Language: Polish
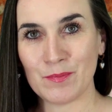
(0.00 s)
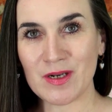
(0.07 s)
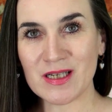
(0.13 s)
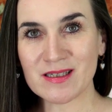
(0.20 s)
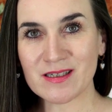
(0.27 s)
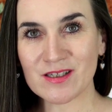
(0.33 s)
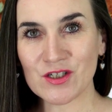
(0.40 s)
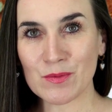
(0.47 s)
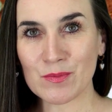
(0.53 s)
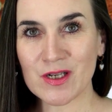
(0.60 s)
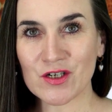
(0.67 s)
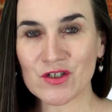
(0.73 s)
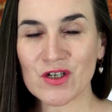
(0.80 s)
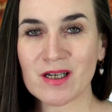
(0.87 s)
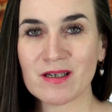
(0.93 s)
Placki
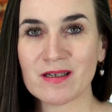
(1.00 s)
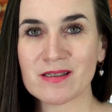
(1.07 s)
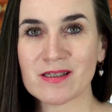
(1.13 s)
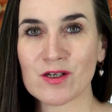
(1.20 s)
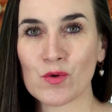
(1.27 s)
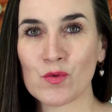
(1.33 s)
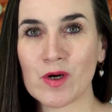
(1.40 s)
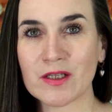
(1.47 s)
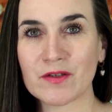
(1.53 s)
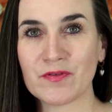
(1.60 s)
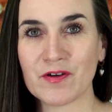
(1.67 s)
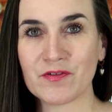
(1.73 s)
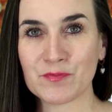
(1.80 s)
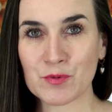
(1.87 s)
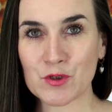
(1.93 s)
ziemniaczane są
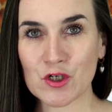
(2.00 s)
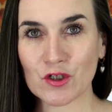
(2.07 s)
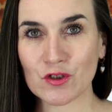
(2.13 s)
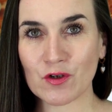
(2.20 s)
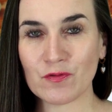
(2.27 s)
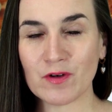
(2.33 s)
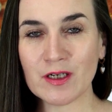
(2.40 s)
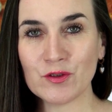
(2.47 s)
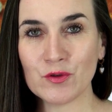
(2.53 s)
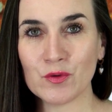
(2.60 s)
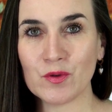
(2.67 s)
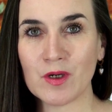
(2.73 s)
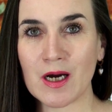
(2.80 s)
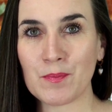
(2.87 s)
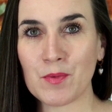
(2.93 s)
łatwe w
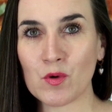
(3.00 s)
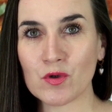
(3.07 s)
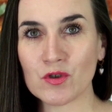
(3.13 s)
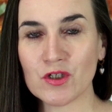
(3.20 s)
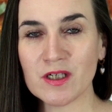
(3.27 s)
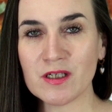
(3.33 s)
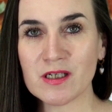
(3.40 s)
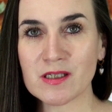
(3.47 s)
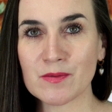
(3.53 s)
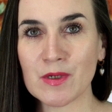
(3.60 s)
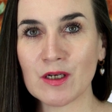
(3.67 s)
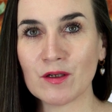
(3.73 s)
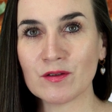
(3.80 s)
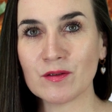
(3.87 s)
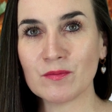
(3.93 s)
przygotowaniu, a połączenie z
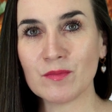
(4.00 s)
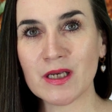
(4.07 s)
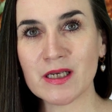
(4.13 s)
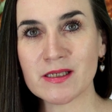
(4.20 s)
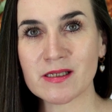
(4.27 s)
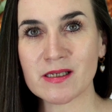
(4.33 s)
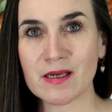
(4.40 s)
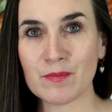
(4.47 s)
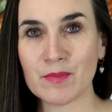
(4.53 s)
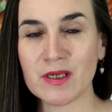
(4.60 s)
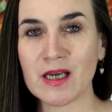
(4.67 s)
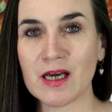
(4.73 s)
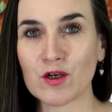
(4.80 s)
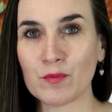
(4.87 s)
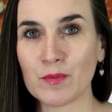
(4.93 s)
mielonym mięsem
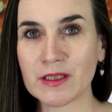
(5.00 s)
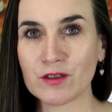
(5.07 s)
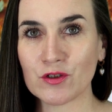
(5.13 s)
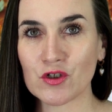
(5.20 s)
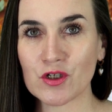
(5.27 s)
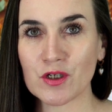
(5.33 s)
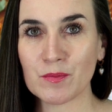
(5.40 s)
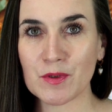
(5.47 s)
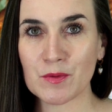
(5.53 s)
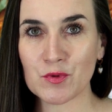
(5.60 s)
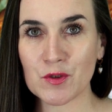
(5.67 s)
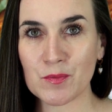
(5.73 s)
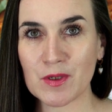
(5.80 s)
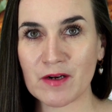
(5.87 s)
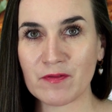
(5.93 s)
i aromatycznymi
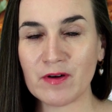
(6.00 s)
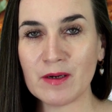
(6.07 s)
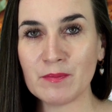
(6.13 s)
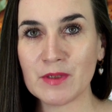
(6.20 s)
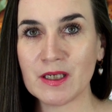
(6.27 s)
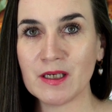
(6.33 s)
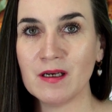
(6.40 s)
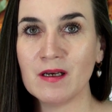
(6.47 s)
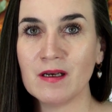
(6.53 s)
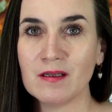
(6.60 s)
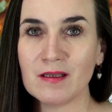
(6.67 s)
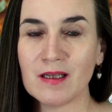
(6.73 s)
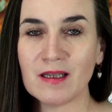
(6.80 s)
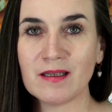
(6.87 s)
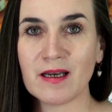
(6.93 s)
przyprawami
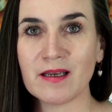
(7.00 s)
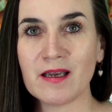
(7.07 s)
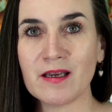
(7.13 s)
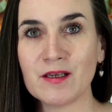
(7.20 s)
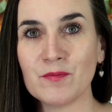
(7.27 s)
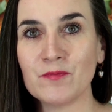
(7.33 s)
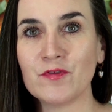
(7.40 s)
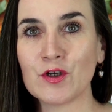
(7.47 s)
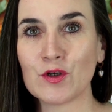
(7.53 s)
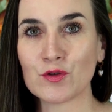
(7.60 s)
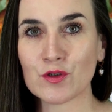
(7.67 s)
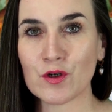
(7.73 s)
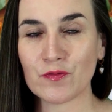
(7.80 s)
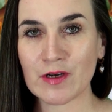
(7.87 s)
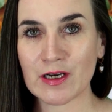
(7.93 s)
nadaje im
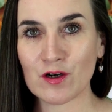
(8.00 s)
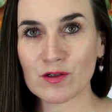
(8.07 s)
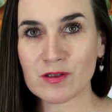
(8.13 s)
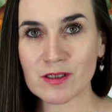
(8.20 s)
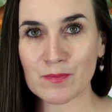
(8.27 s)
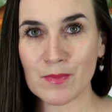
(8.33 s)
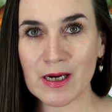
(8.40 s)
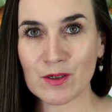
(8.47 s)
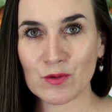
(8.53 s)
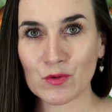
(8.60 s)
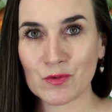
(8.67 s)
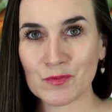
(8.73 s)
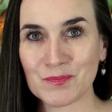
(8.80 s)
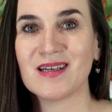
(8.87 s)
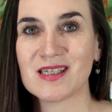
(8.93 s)
wyjątkowego
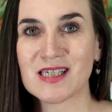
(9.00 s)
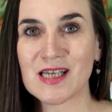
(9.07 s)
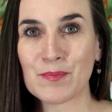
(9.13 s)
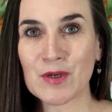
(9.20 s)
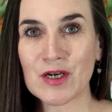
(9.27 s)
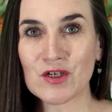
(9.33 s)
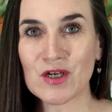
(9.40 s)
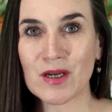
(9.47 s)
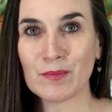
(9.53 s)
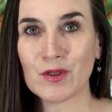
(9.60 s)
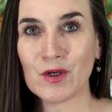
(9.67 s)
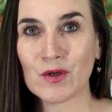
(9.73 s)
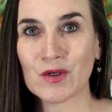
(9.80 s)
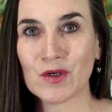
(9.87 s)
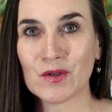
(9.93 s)
smaku.
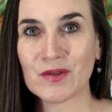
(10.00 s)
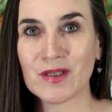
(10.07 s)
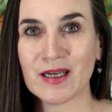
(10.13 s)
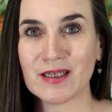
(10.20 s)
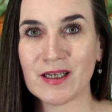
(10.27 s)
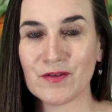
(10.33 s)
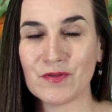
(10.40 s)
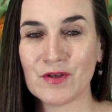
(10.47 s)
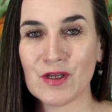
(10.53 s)
Zapraszam do oglądania